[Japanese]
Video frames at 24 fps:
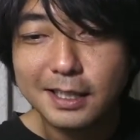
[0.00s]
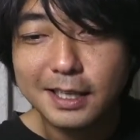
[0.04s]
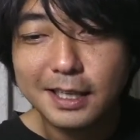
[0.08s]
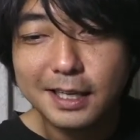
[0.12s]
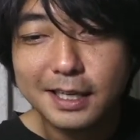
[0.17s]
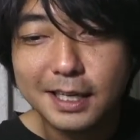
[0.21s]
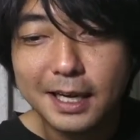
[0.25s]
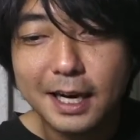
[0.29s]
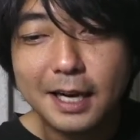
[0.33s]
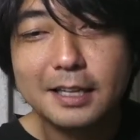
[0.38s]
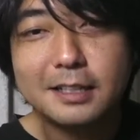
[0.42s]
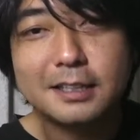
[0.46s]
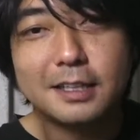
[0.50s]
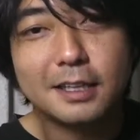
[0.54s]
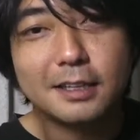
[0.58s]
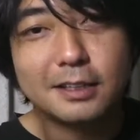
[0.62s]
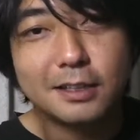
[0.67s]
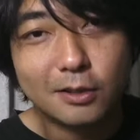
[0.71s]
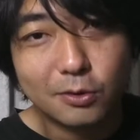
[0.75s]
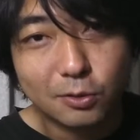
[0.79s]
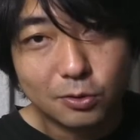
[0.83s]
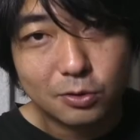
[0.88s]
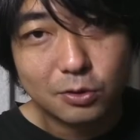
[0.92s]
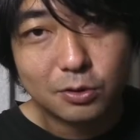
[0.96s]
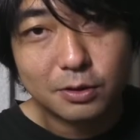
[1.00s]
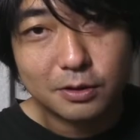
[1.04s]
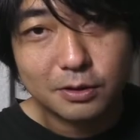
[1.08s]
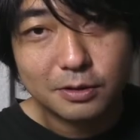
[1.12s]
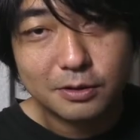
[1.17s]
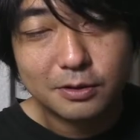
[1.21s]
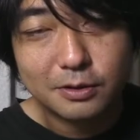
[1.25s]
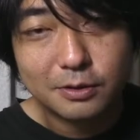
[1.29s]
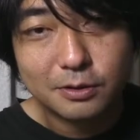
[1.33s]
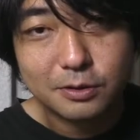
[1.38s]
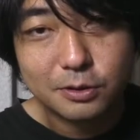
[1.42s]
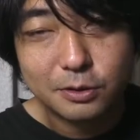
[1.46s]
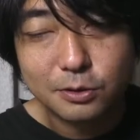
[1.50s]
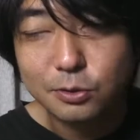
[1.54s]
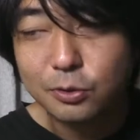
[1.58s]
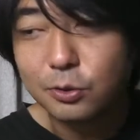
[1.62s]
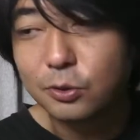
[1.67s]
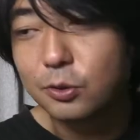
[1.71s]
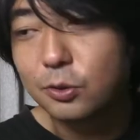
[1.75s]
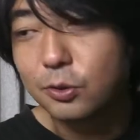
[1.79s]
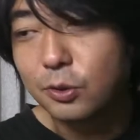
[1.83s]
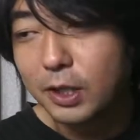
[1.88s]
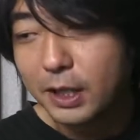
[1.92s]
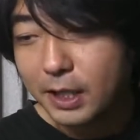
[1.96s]
書いたんだろうという
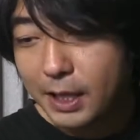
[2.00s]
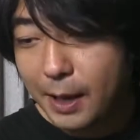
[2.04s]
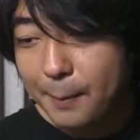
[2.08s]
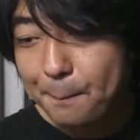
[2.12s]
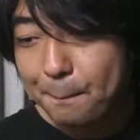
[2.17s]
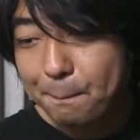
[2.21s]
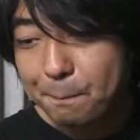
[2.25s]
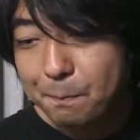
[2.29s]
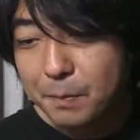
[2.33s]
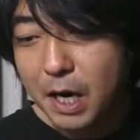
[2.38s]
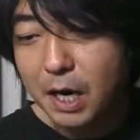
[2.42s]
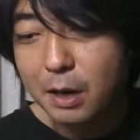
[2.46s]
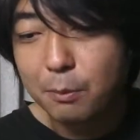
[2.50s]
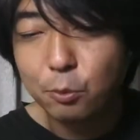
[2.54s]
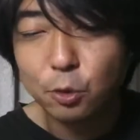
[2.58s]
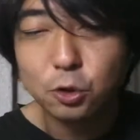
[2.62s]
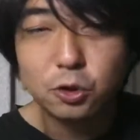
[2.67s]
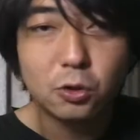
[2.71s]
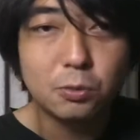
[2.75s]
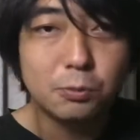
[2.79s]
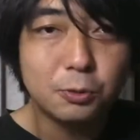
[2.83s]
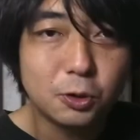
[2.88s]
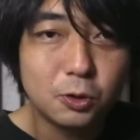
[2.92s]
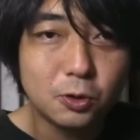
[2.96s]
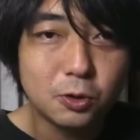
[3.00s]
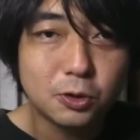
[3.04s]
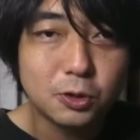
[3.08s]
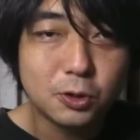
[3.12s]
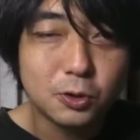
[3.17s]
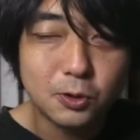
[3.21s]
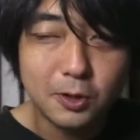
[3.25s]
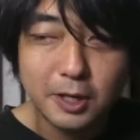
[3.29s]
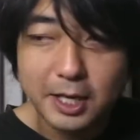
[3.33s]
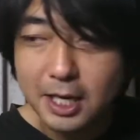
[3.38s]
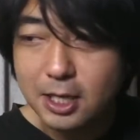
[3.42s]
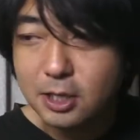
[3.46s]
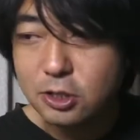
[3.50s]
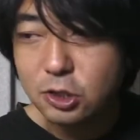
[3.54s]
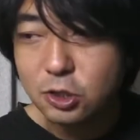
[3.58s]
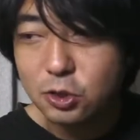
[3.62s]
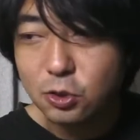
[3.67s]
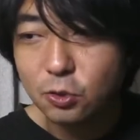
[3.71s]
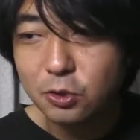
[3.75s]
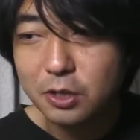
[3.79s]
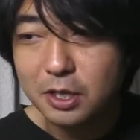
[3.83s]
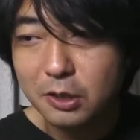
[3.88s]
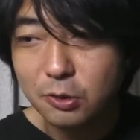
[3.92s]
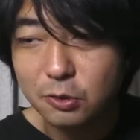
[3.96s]
ことでね。まあ、もともとその炎
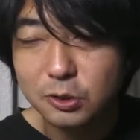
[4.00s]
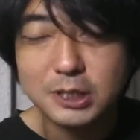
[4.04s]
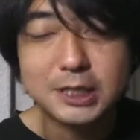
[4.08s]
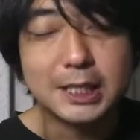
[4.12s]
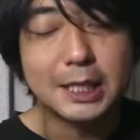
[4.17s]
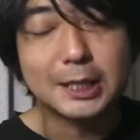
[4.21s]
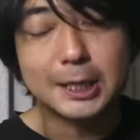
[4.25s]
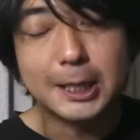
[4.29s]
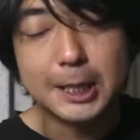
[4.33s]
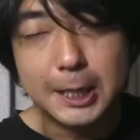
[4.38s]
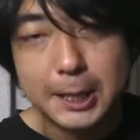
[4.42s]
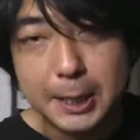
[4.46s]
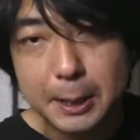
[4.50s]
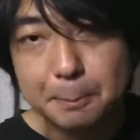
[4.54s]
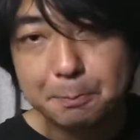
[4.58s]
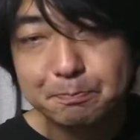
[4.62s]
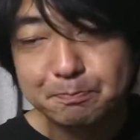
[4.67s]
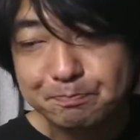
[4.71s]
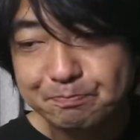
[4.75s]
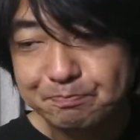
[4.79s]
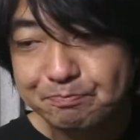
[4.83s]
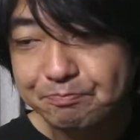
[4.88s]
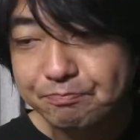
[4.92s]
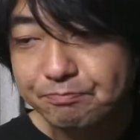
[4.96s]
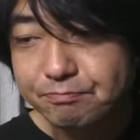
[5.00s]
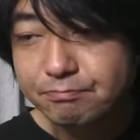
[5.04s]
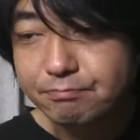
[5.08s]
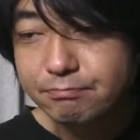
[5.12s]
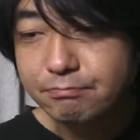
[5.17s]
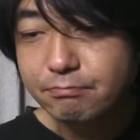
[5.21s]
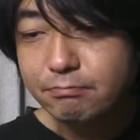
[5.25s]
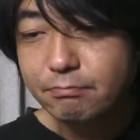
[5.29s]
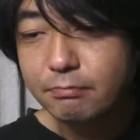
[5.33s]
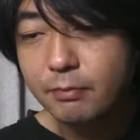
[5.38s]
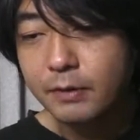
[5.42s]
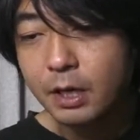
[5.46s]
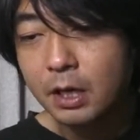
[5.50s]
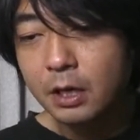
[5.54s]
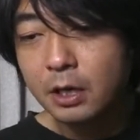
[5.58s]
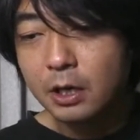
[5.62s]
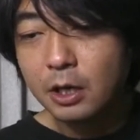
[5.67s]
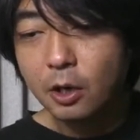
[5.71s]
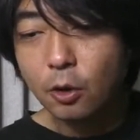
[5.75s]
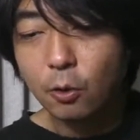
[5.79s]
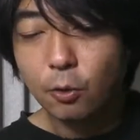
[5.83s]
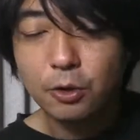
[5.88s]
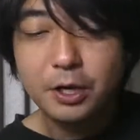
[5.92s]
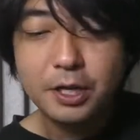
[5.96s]
上系おじさんだから、
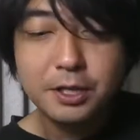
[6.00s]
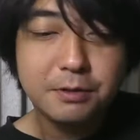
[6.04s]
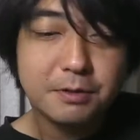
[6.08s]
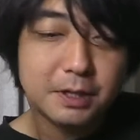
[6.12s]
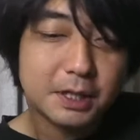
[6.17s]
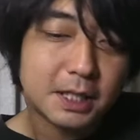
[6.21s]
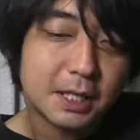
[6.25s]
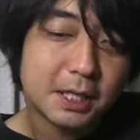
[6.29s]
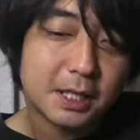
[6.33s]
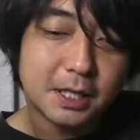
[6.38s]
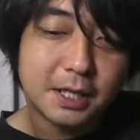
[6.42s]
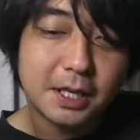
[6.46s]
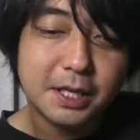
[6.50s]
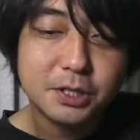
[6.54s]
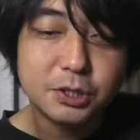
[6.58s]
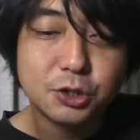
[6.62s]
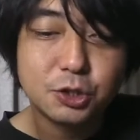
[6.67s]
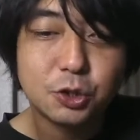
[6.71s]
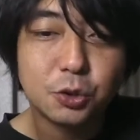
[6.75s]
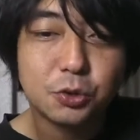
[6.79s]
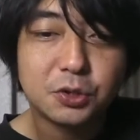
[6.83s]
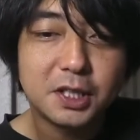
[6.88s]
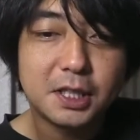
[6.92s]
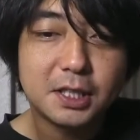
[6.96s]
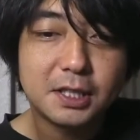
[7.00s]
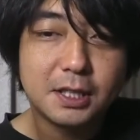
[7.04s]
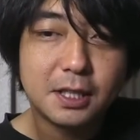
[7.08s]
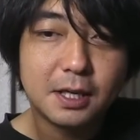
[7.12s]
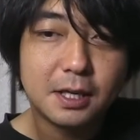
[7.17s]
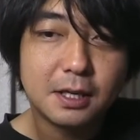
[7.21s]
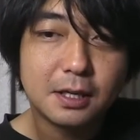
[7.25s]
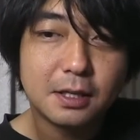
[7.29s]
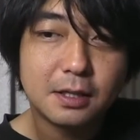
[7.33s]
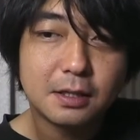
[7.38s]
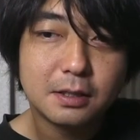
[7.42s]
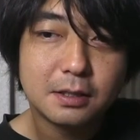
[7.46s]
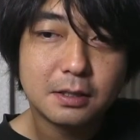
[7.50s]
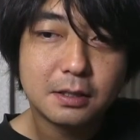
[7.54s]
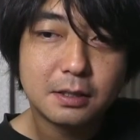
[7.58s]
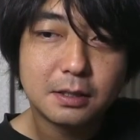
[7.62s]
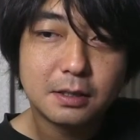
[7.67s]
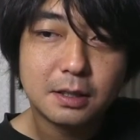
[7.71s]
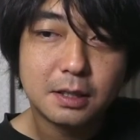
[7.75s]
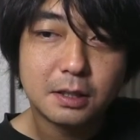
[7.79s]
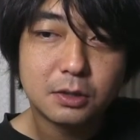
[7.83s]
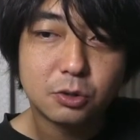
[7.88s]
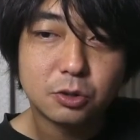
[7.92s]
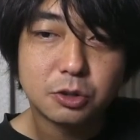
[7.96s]
俺にはだから炎上ネタ
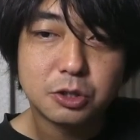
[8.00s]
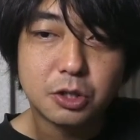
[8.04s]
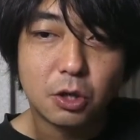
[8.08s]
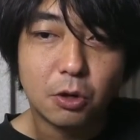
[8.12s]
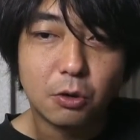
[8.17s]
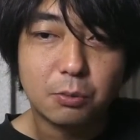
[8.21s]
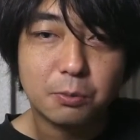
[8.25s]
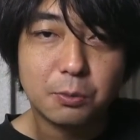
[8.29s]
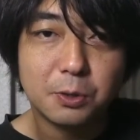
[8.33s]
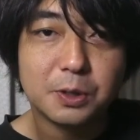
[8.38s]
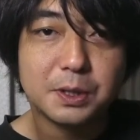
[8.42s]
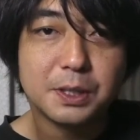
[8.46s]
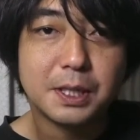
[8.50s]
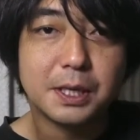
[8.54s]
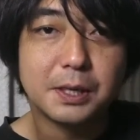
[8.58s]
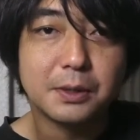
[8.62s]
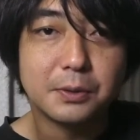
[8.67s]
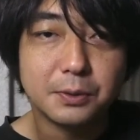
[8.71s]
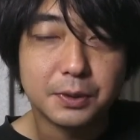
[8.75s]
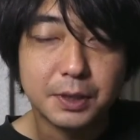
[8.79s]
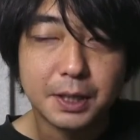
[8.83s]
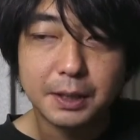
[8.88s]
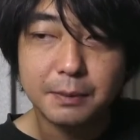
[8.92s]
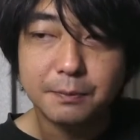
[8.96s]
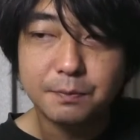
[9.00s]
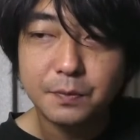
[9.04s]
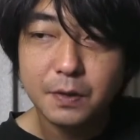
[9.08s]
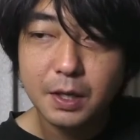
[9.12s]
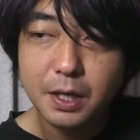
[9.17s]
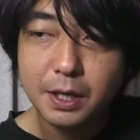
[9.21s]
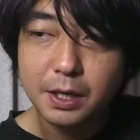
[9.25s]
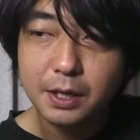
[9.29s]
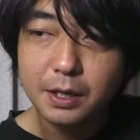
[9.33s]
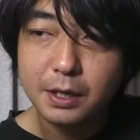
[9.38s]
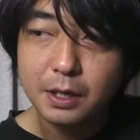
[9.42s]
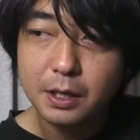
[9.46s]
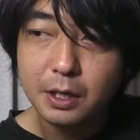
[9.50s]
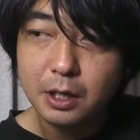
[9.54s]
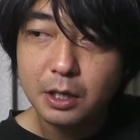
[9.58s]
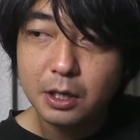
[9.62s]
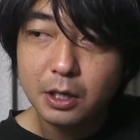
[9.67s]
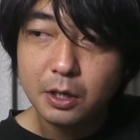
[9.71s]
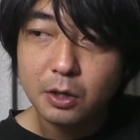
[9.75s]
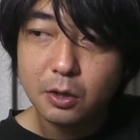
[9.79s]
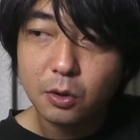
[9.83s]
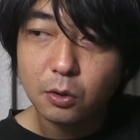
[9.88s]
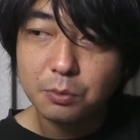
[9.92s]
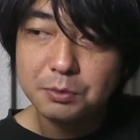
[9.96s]
だとしか思えないよね。で、
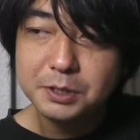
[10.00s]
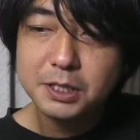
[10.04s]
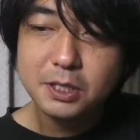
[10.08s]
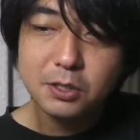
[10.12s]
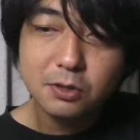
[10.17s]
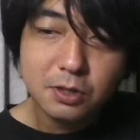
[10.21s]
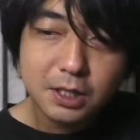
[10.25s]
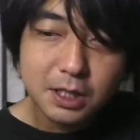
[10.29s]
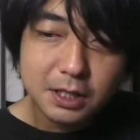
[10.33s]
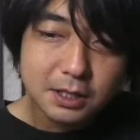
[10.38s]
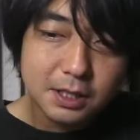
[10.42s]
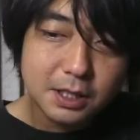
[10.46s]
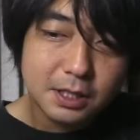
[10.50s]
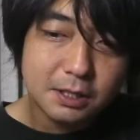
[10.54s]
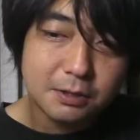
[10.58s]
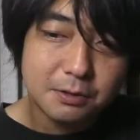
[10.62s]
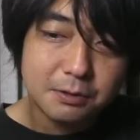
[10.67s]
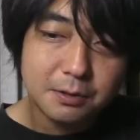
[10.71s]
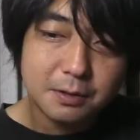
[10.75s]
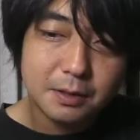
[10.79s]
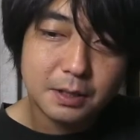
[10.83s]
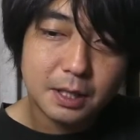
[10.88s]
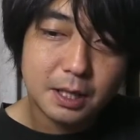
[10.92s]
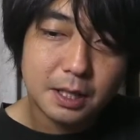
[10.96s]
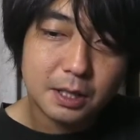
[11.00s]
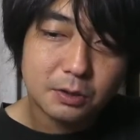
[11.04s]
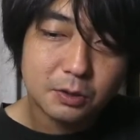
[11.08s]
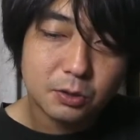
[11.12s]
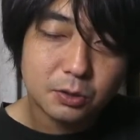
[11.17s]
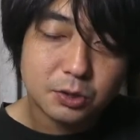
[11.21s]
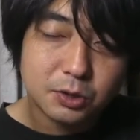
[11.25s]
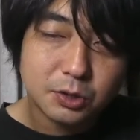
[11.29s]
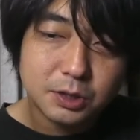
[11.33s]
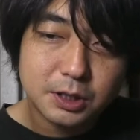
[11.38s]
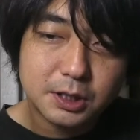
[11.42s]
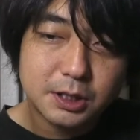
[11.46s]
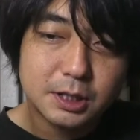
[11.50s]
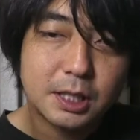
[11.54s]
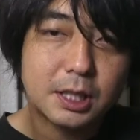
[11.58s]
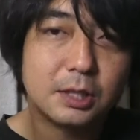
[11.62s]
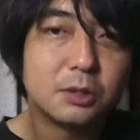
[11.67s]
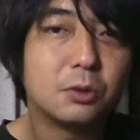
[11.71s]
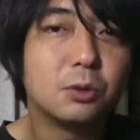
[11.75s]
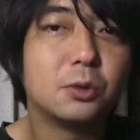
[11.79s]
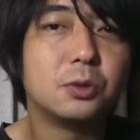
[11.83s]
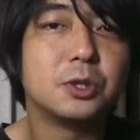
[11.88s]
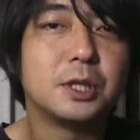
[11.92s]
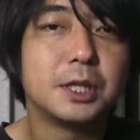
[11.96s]
お店の方に、あの、ツイッター
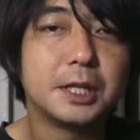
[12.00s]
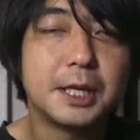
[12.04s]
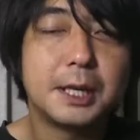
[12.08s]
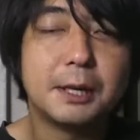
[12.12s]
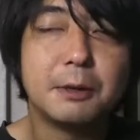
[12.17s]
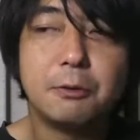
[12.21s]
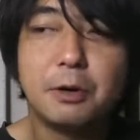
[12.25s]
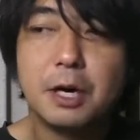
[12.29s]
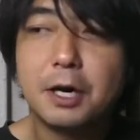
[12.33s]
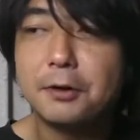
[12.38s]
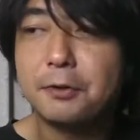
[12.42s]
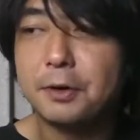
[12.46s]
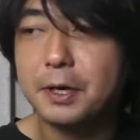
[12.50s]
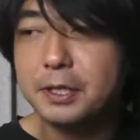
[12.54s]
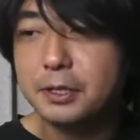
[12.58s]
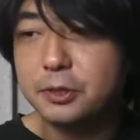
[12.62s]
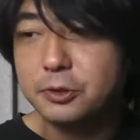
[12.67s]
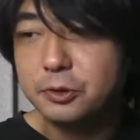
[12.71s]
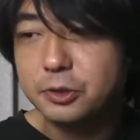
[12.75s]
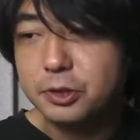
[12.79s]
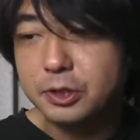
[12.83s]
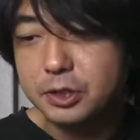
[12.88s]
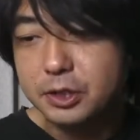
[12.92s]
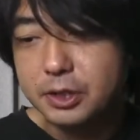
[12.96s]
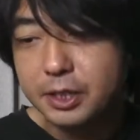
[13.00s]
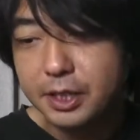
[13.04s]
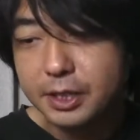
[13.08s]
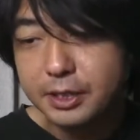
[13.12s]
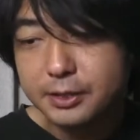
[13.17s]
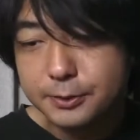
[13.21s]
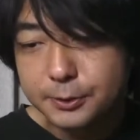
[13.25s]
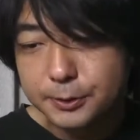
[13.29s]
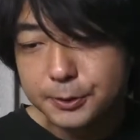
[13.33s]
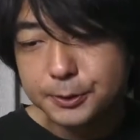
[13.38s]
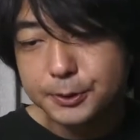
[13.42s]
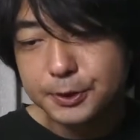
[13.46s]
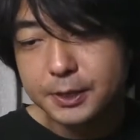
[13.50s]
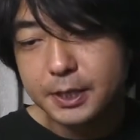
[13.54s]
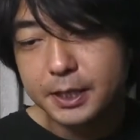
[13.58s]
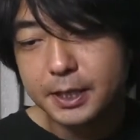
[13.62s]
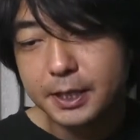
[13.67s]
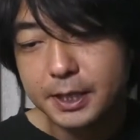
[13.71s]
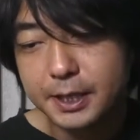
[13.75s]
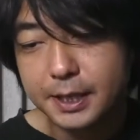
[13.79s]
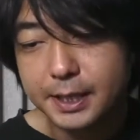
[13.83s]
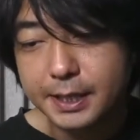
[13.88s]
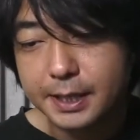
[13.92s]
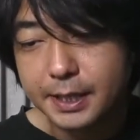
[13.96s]
の方でね、わーわー言っている、
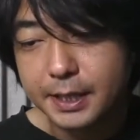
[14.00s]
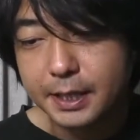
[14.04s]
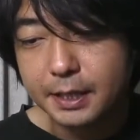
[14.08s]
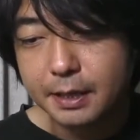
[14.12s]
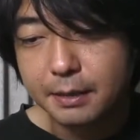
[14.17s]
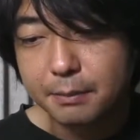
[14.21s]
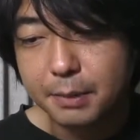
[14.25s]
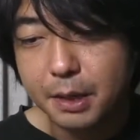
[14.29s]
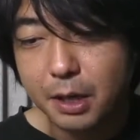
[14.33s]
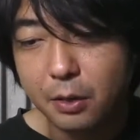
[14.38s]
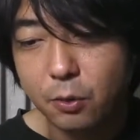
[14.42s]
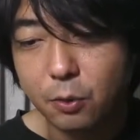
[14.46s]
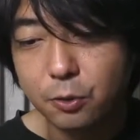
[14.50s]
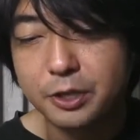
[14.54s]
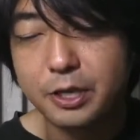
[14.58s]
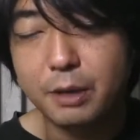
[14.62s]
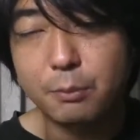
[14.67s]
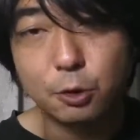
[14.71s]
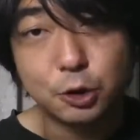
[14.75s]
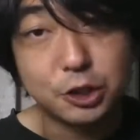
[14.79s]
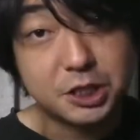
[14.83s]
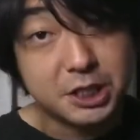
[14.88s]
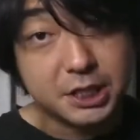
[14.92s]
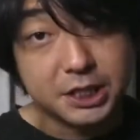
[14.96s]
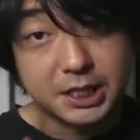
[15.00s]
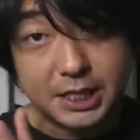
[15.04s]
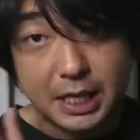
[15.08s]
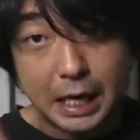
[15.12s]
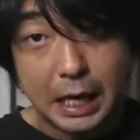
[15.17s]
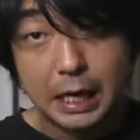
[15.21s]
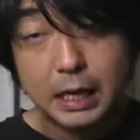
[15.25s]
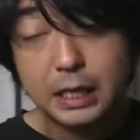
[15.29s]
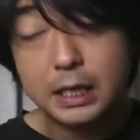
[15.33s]
えー、まあ、ホリエモン信者。